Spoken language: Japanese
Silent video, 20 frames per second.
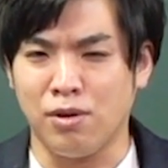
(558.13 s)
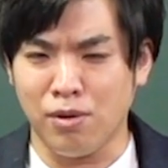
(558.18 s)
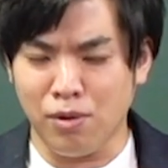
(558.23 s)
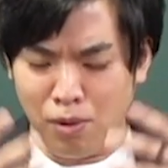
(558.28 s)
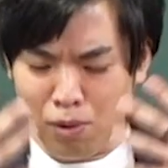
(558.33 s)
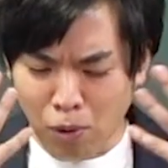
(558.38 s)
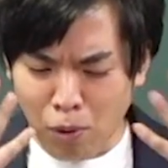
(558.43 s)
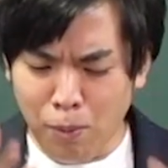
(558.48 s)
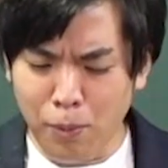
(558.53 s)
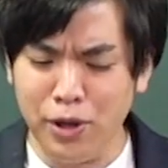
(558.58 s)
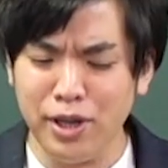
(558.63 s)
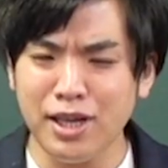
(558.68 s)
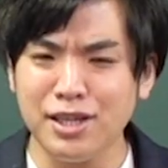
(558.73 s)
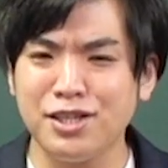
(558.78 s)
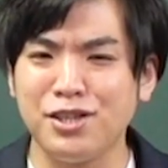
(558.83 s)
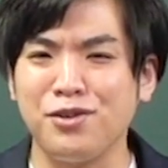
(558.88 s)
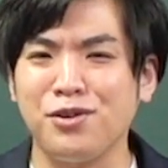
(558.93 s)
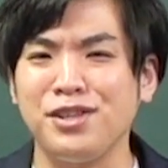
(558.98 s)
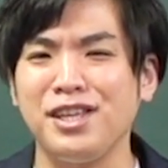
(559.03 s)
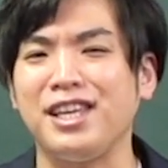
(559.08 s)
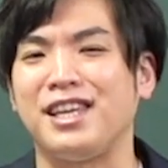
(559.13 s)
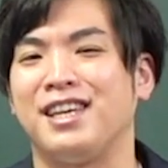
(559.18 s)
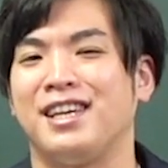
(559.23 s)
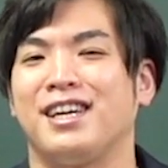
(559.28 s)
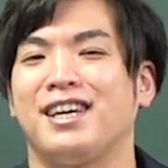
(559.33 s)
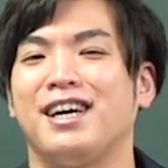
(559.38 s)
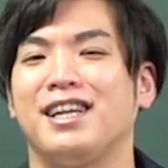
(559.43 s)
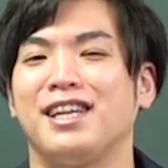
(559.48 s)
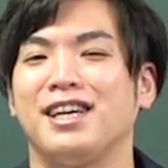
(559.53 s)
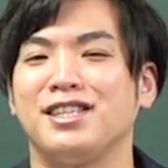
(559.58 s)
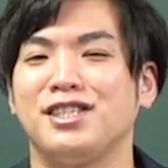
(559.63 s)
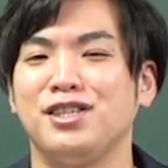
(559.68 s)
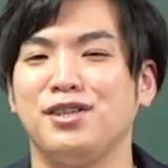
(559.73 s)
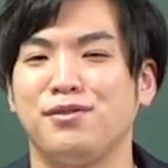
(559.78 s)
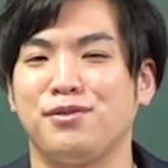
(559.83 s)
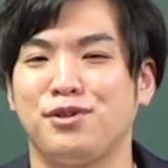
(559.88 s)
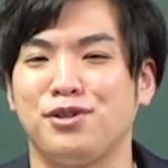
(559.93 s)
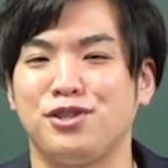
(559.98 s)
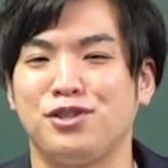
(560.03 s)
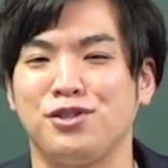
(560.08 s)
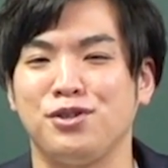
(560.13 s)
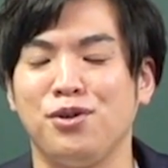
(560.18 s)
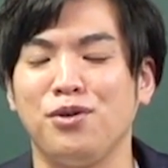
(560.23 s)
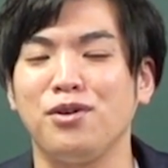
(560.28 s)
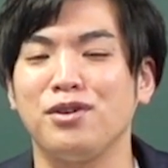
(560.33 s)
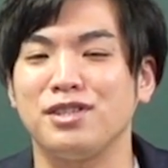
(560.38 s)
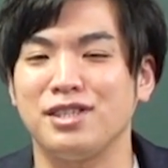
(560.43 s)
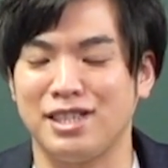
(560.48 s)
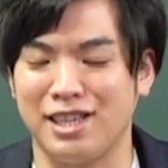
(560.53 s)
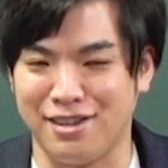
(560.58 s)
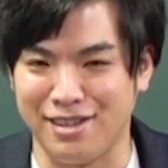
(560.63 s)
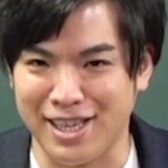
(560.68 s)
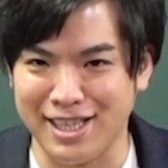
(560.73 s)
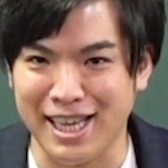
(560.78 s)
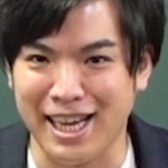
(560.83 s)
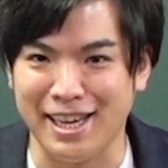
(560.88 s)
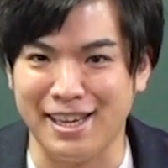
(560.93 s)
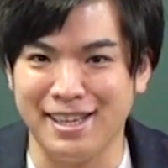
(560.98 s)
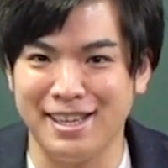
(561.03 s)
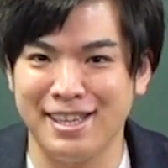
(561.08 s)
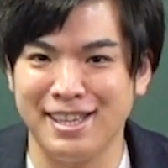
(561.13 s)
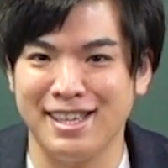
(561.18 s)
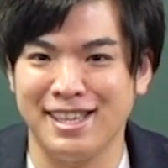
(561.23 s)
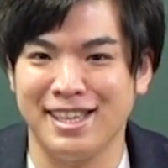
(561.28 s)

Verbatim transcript: 思い出すように必ず復習をしてください。